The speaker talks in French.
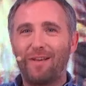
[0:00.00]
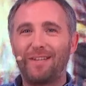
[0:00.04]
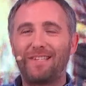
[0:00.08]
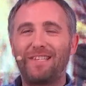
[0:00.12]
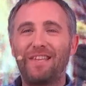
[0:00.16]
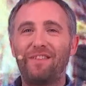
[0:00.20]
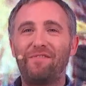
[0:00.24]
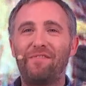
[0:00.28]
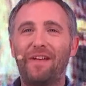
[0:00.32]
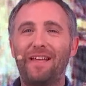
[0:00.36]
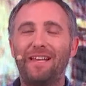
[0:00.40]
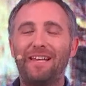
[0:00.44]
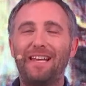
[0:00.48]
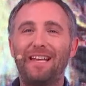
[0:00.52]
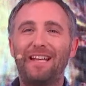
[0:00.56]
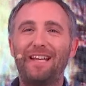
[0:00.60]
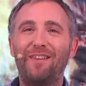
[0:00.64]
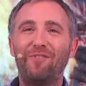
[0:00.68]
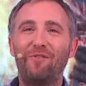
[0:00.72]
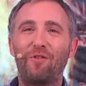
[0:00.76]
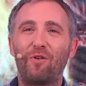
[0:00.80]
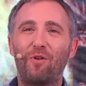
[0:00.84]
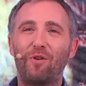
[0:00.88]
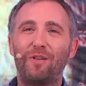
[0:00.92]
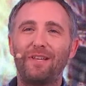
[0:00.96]
Stéphane, les
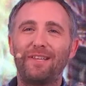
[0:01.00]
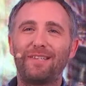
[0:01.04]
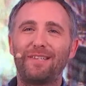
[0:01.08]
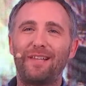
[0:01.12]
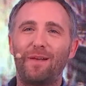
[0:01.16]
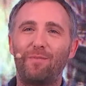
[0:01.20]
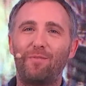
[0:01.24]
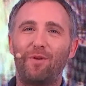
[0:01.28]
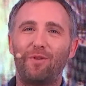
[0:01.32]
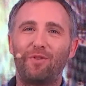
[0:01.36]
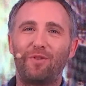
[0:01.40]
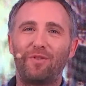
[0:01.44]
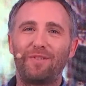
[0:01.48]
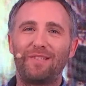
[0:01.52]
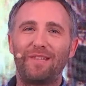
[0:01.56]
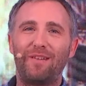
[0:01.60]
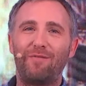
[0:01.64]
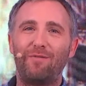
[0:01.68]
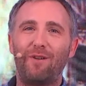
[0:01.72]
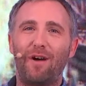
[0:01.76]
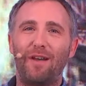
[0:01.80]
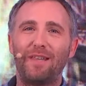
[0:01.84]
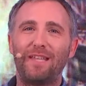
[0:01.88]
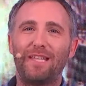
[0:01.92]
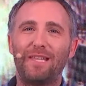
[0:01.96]
clients connaissent l'importance
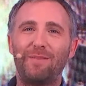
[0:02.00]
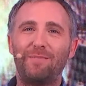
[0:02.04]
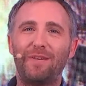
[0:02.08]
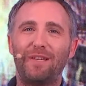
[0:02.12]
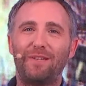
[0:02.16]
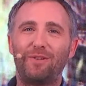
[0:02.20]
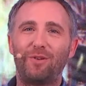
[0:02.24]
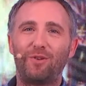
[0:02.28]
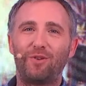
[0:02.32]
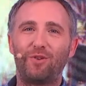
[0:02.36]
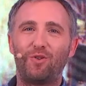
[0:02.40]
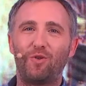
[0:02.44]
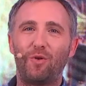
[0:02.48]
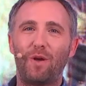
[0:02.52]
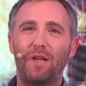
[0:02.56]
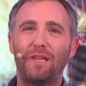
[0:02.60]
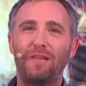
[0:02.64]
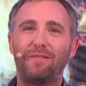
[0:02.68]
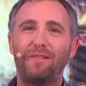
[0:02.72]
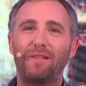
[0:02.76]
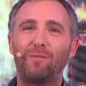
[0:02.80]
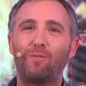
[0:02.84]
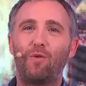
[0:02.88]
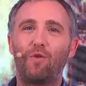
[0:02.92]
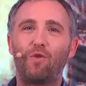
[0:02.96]
d'avoir un animateur sur un
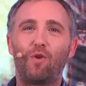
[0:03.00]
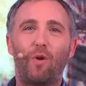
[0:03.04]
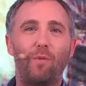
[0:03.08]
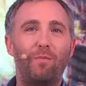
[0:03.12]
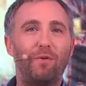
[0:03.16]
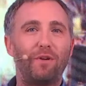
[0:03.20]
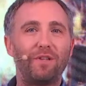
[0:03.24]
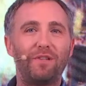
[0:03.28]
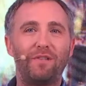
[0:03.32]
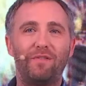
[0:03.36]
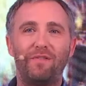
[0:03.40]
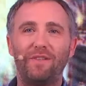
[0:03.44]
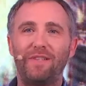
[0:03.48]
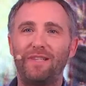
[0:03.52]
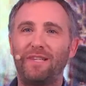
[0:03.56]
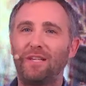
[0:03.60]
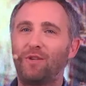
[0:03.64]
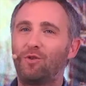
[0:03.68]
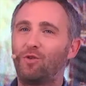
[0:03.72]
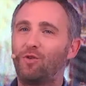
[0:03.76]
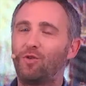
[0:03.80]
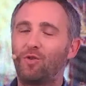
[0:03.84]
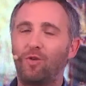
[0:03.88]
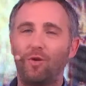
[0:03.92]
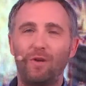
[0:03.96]
événement corporate physique,
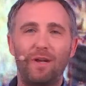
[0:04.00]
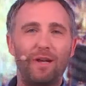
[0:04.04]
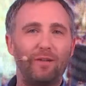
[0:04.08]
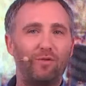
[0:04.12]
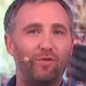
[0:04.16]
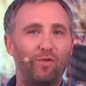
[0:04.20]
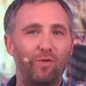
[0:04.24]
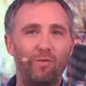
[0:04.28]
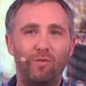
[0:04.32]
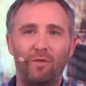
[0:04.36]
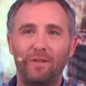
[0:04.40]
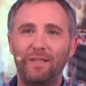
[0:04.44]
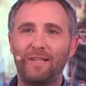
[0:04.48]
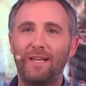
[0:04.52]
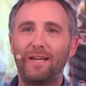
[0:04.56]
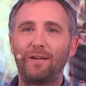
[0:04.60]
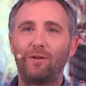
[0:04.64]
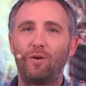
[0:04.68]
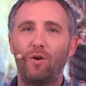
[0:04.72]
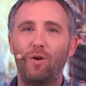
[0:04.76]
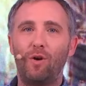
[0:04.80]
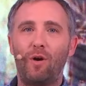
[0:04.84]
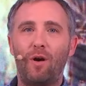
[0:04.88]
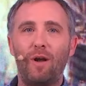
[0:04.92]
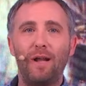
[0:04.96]
jusque-là tout le monde est
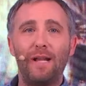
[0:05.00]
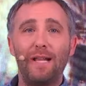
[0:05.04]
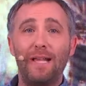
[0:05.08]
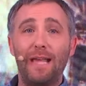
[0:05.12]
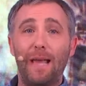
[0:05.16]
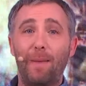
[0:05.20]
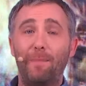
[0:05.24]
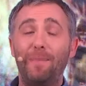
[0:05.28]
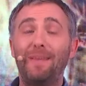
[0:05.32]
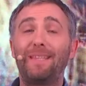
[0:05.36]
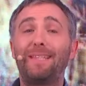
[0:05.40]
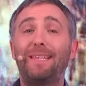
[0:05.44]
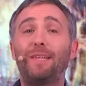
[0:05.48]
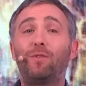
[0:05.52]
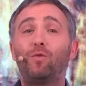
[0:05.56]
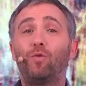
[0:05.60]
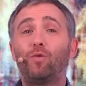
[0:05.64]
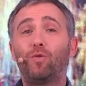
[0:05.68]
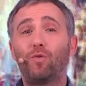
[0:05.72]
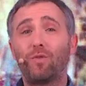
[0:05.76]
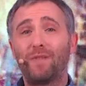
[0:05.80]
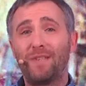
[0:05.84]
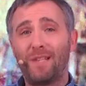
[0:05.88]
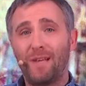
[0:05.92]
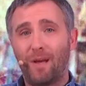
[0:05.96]
d'accord, mais c'est
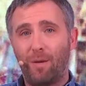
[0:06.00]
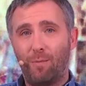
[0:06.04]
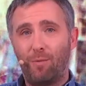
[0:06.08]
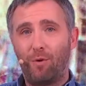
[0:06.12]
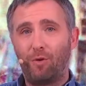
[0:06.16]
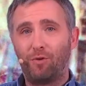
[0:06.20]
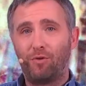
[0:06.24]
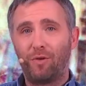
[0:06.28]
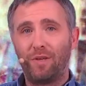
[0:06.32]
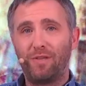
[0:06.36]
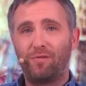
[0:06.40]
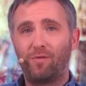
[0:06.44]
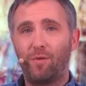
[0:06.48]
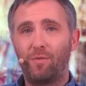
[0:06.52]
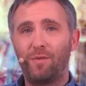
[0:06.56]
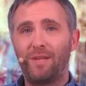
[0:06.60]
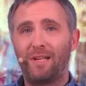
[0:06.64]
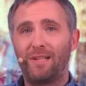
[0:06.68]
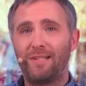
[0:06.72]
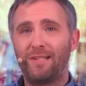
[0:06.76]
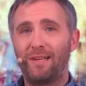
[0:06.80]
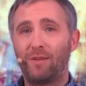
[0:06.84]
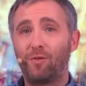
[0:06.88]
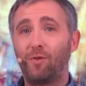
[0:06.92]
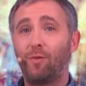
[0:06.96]
tout aussi important, il faut bien
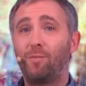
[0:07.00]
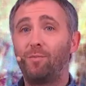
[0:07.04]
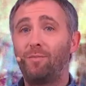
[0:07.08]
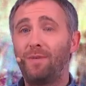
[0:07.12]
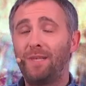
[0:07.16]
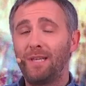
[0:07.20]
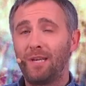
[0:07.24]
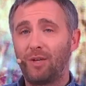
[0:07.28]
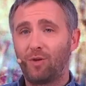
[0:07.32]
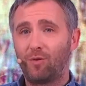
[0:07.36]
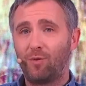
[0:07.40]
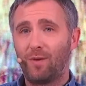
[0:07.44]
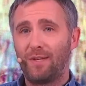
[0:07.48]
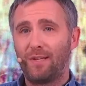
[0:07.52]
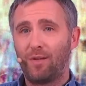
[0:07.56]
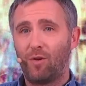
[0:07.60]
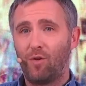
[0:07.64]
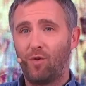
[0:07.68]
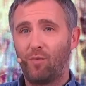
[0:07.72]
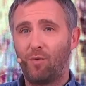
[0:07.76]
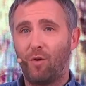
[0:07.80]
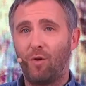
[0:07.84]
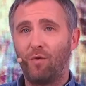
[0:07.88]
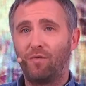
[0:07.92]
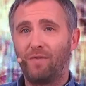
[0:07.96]
le dire, de bien choisir
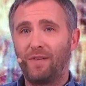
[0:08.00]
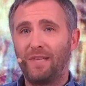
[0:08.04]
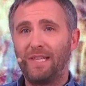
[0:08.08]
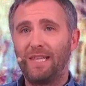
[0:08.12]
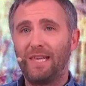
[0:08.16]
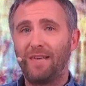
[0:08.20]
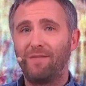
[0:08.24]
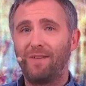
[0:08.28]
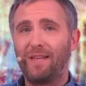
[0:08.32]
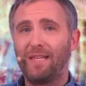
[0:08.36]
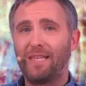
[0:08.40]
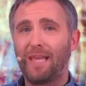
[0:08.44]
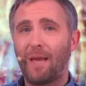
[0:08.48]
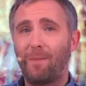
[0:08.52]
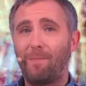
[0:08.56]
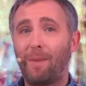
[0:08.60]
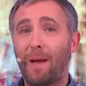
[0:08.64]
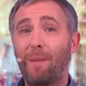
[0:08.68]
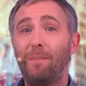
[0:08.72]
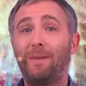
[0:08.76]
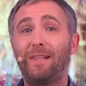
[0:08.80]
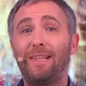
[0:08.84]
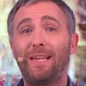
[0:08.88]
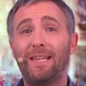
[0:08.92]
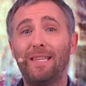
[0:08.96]
le profil qui va être
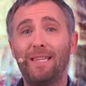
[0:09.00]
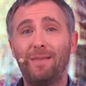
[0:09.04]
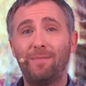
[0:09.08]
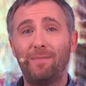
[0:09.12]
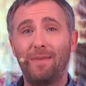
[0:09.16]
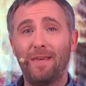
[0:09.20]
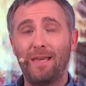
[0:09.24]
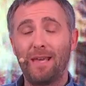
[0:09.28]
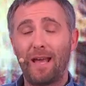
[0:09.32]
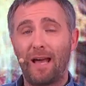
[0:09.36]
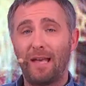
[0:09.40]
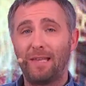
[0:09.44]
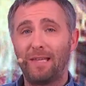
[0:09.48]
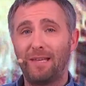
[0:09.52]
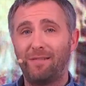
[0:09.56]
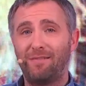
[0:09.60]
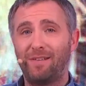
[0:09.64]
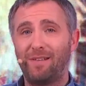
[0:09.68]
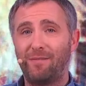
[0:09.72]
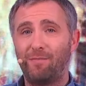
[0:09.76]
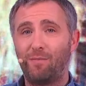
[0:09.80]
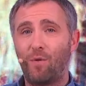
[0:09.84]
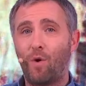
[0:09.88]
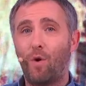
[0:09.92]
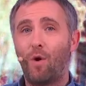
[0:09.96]
capable d'animer un
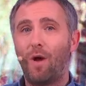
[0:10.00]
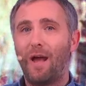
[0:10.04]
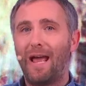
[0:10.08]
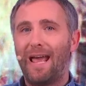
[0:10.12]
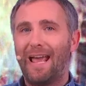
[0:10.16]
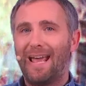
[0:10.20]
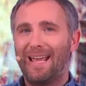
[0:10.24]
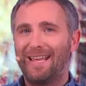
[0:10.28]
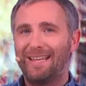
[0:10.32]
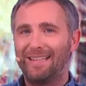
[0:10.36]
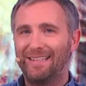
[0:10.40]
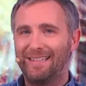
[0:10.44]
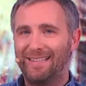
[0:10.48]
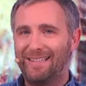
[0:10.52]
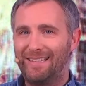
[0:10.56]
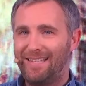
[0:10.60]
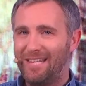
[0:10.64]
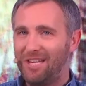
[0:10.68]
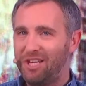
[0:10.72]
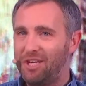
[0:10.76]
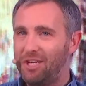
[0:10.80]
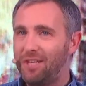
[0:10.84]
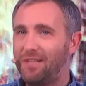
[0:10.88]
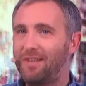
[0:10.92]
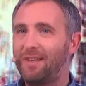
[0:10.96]
événement
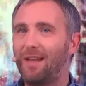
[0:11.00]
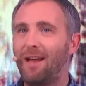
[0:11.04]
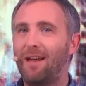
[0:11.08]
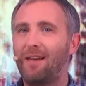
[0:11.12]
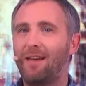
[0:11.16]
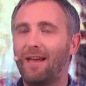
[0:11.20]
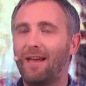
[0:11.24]
digital.